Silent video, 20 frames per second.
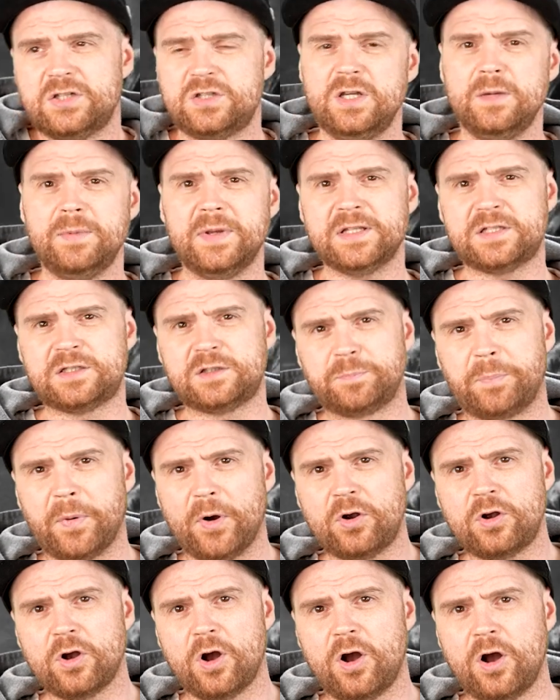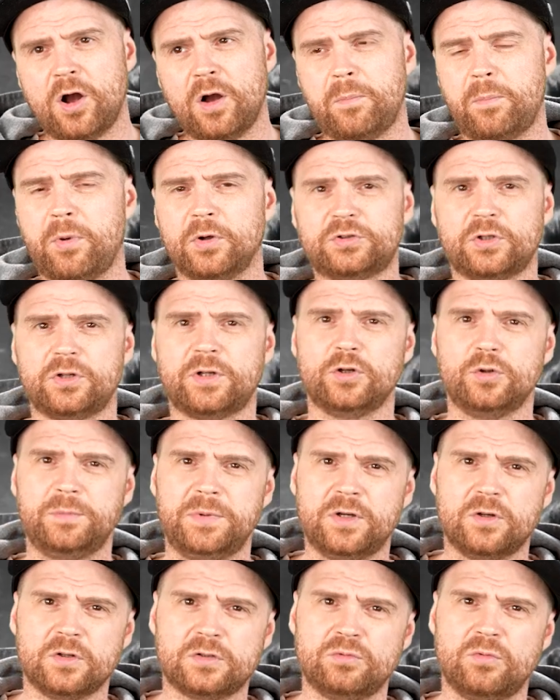Niby jest spoko, bo trochę
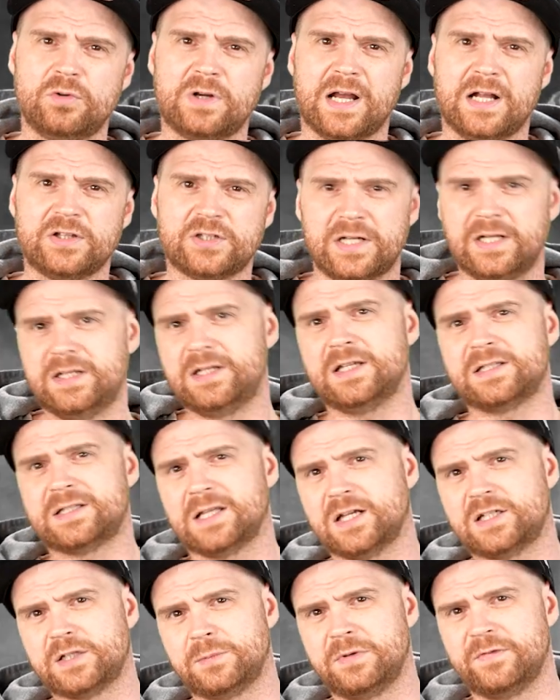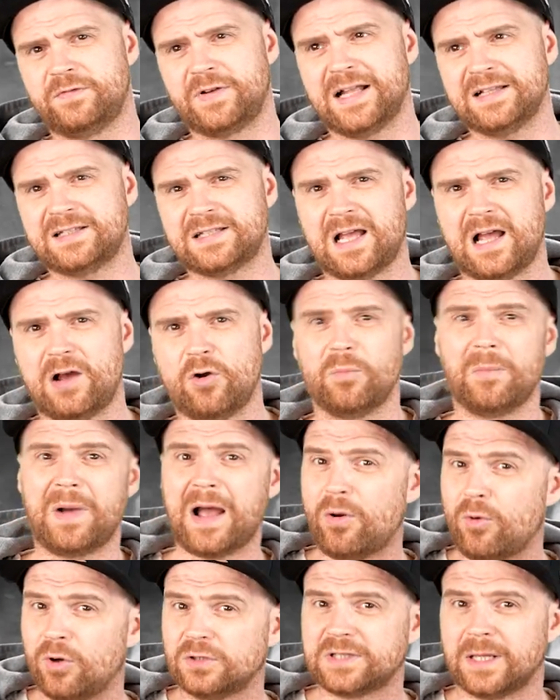lubię go słuchać, ale nie jest tak, żebym wracał.
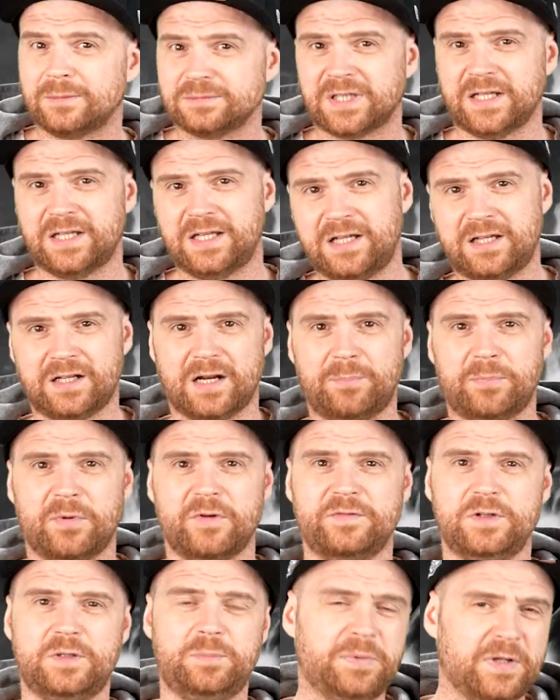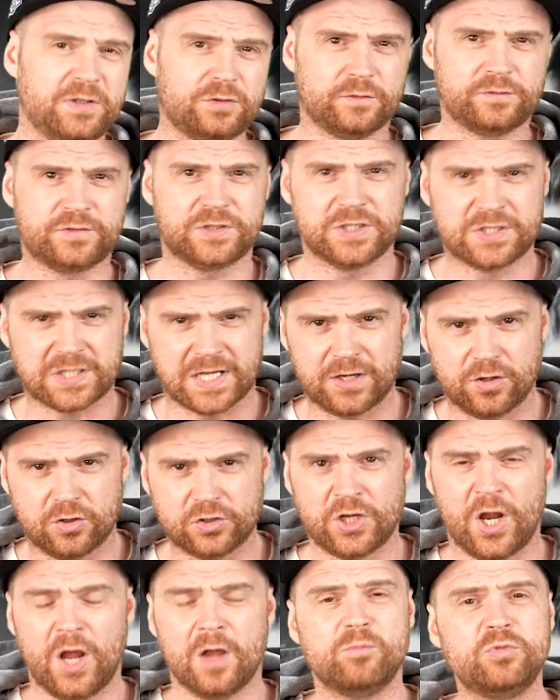Mało tam takich rapowych bitów czy
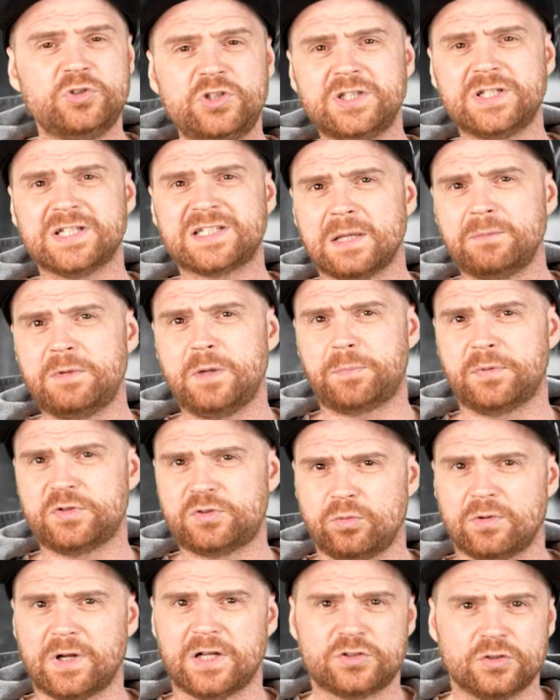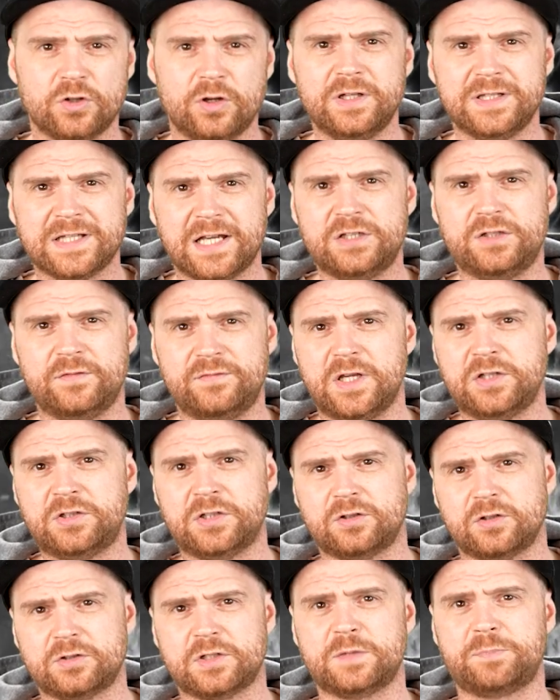czegoś. Musicie sami posłuchać. No i
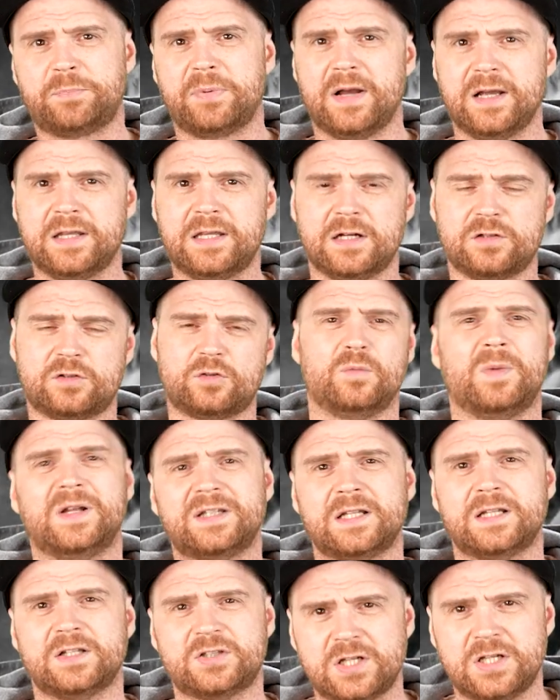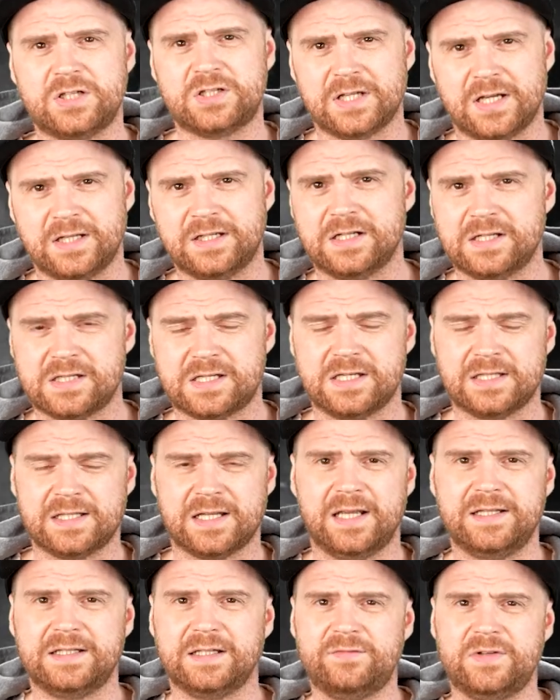najdziwniejsze to, że jest po angielsku. Mata na szczęście angielski
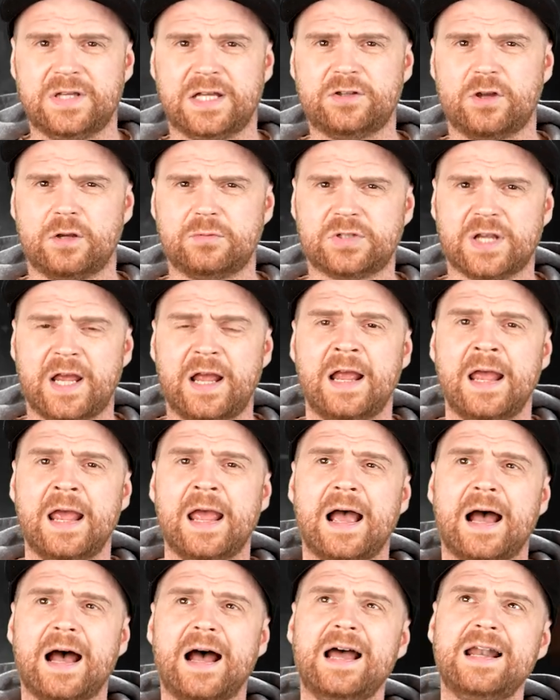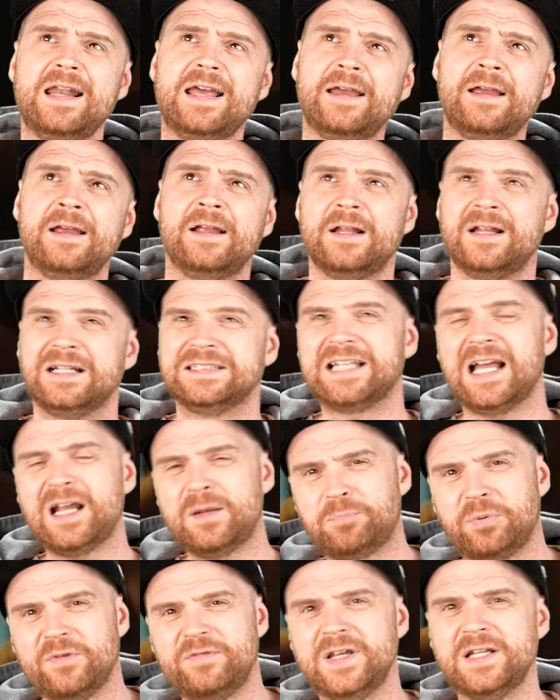zna i nawija dobrze, ale tak
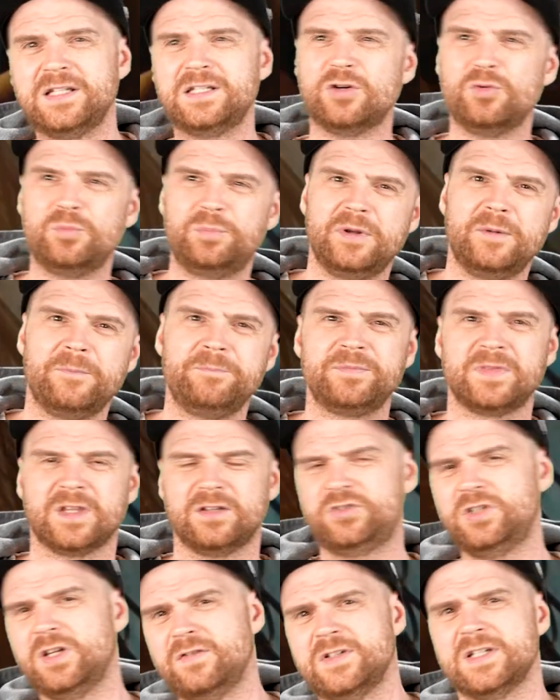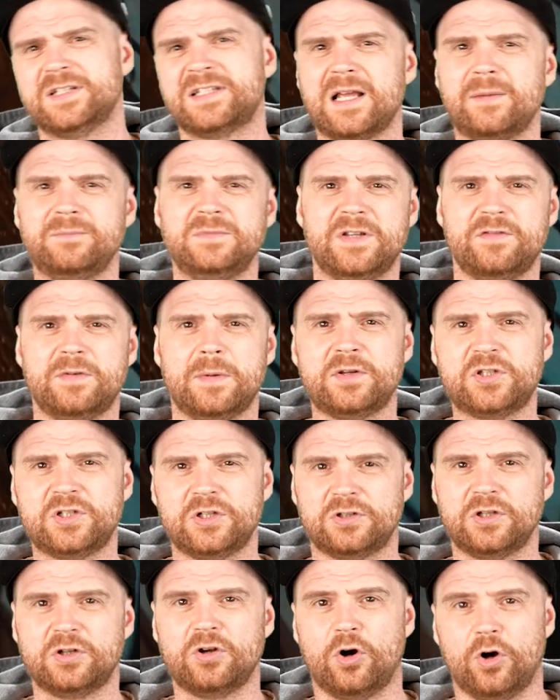powiedziałbym, dziwnie sam nie wiem, jak się
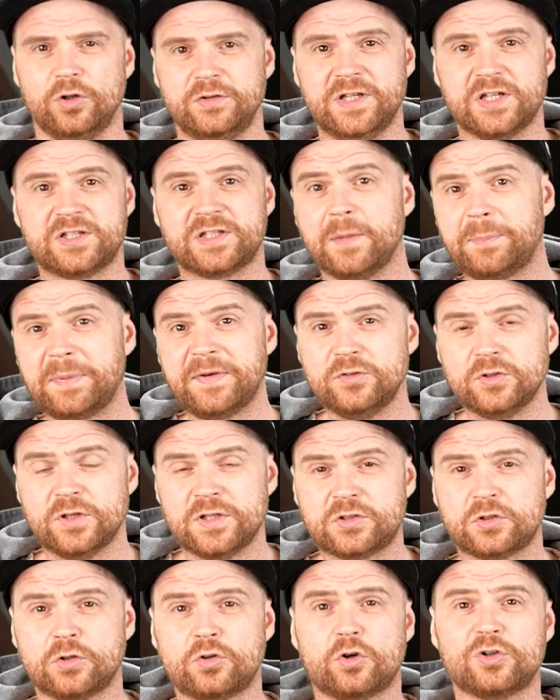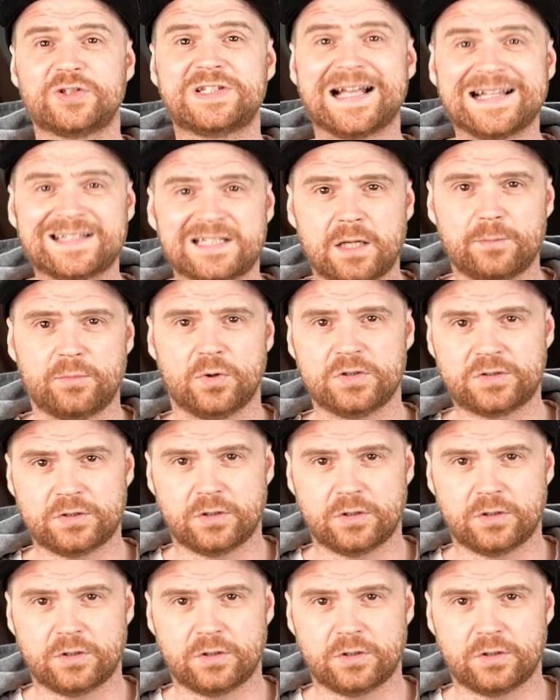do tego odnieść. Na pewno jest to kozackie, bo jest